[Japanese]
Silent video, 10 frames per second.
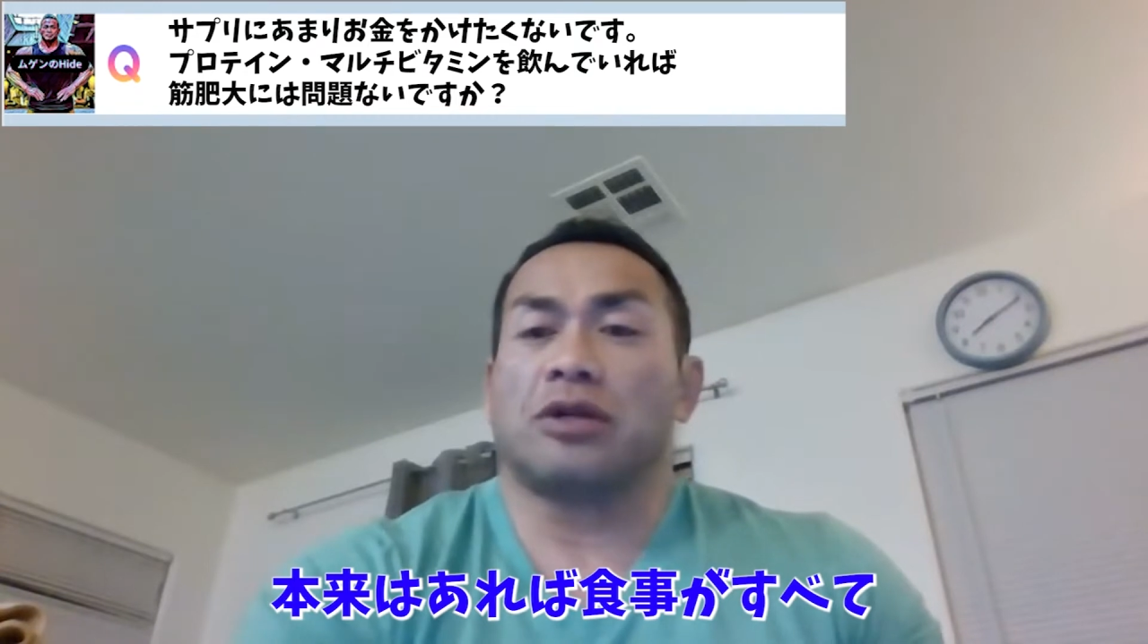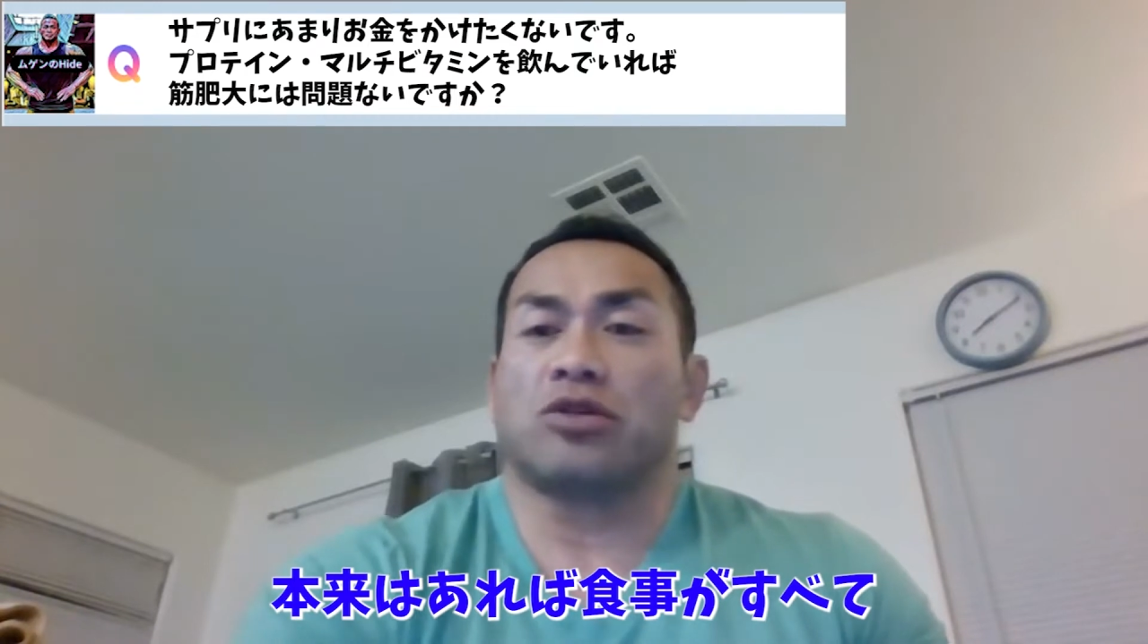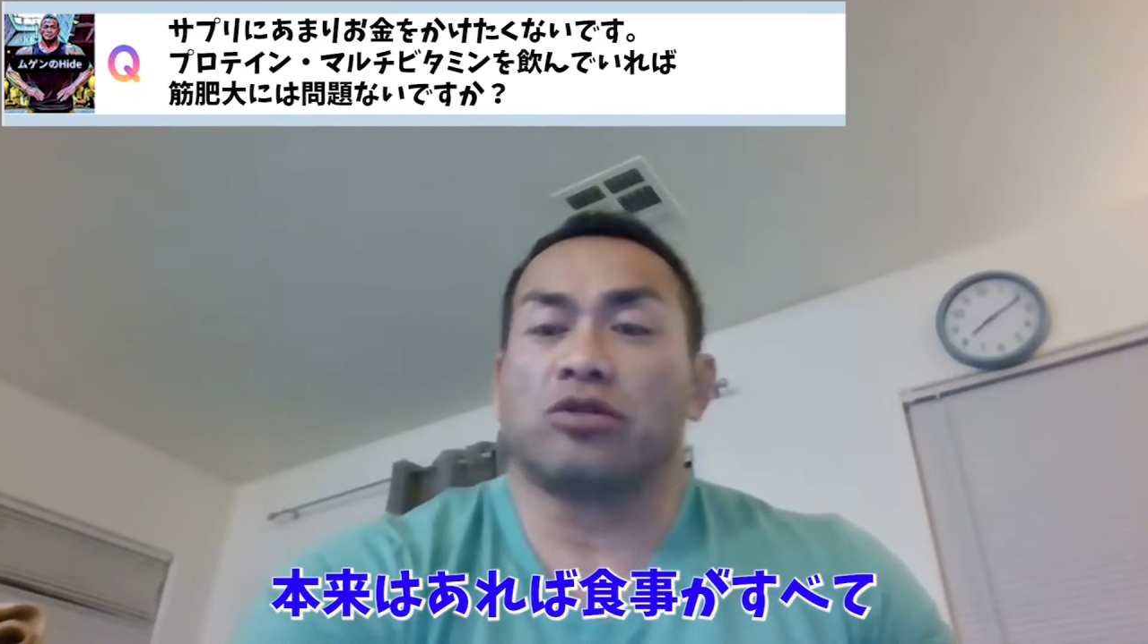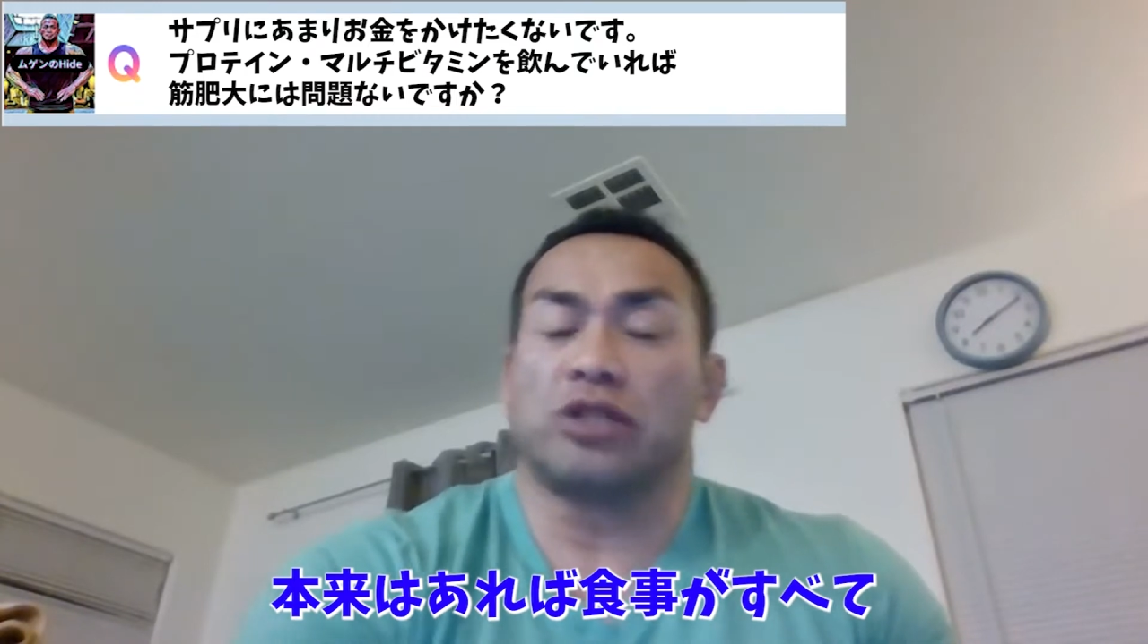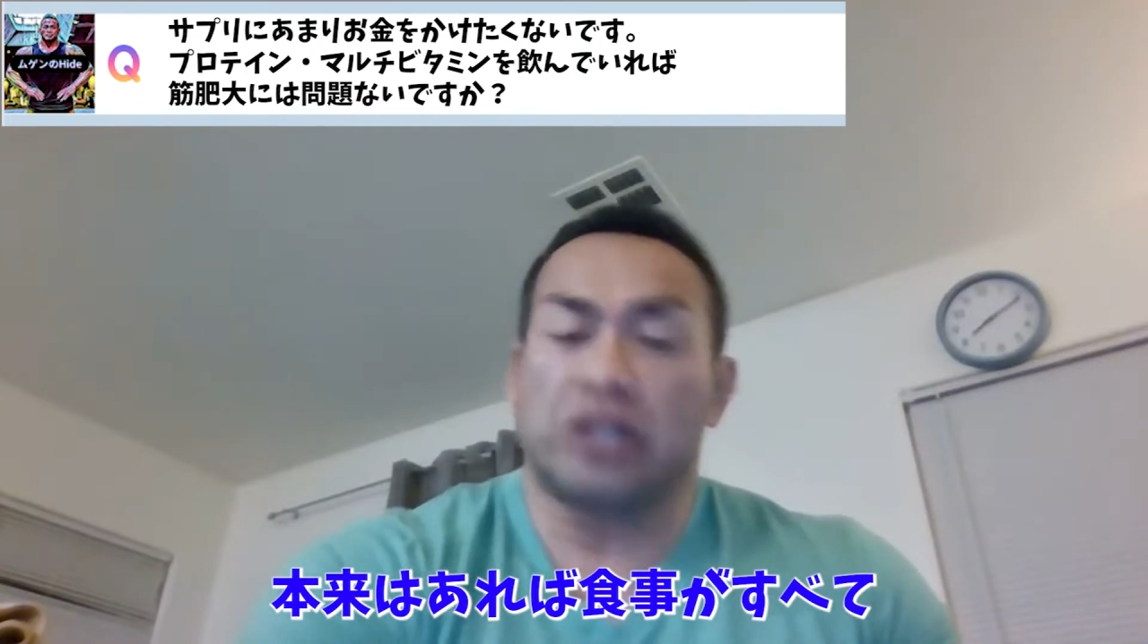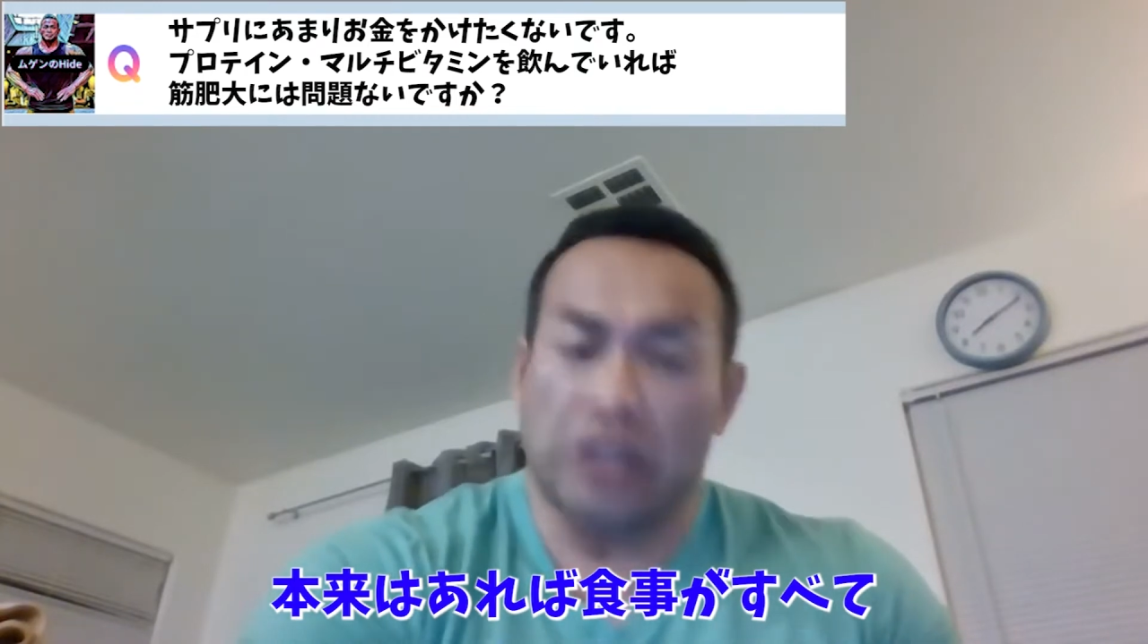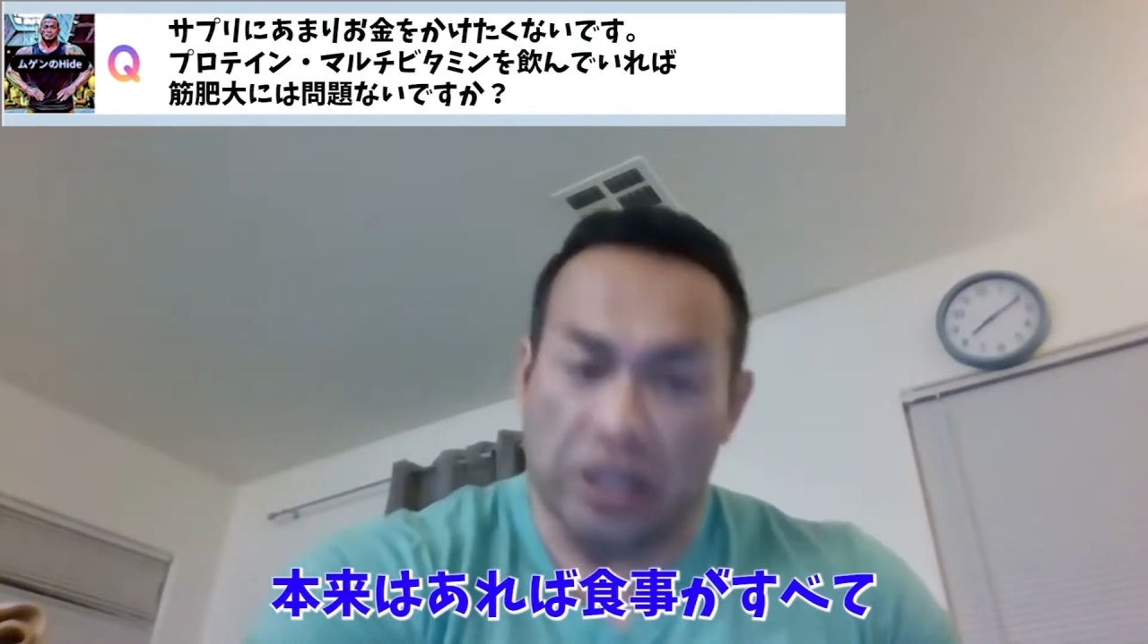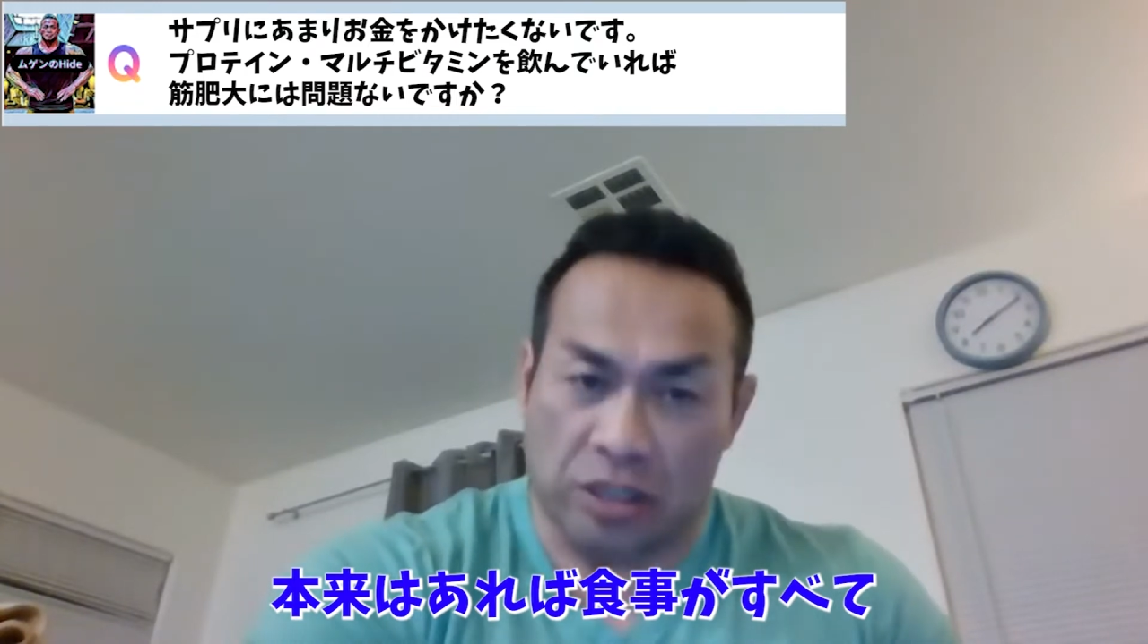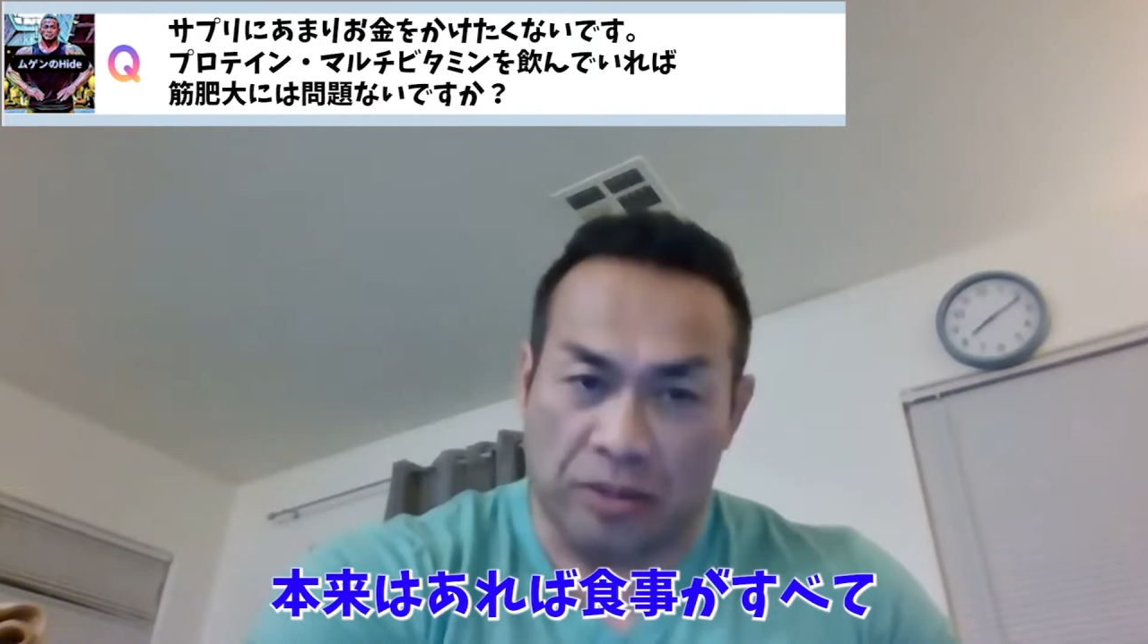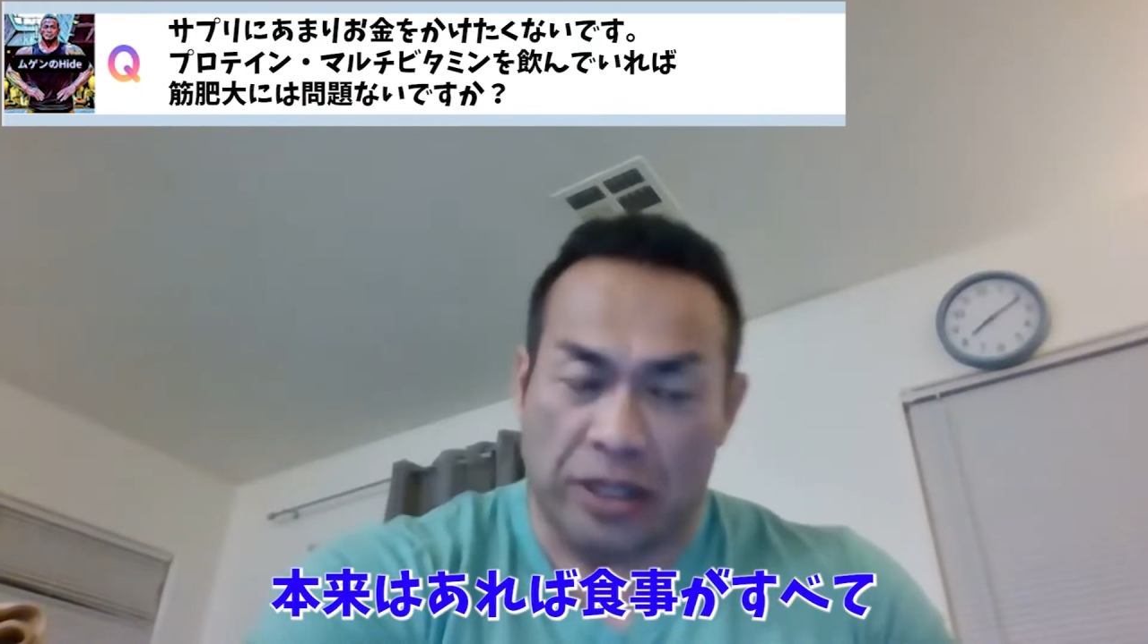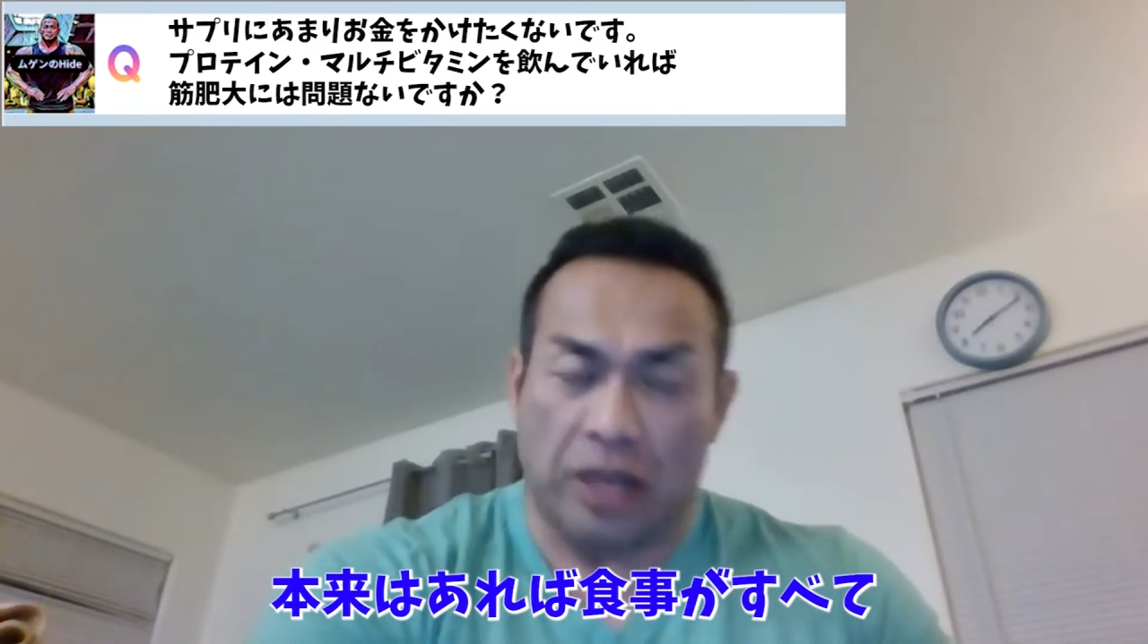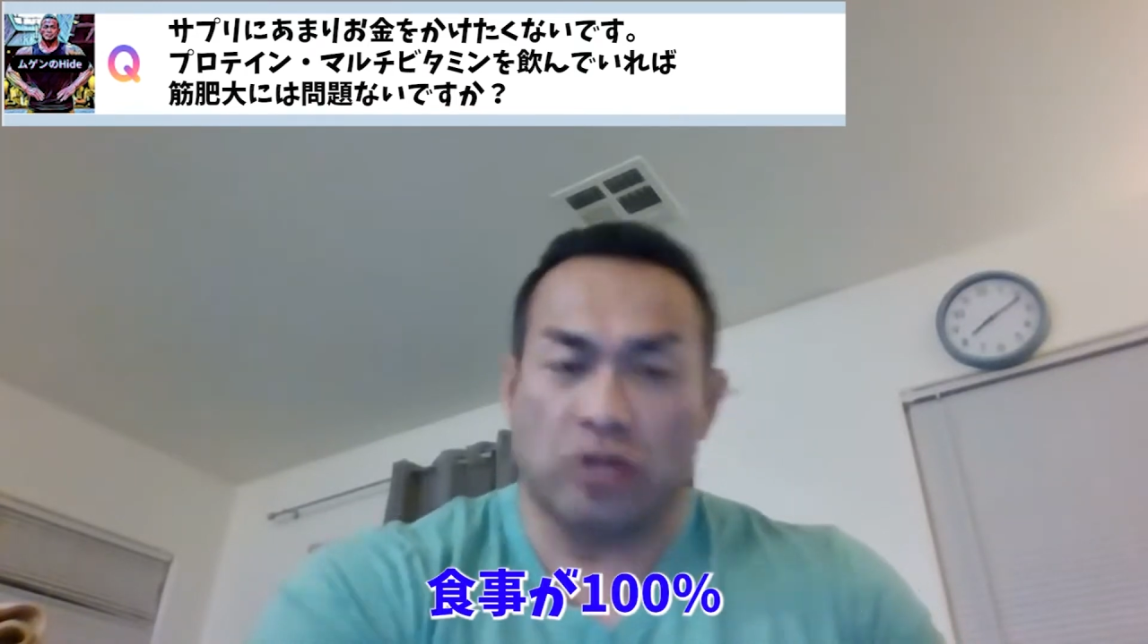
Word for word: 食事が全て、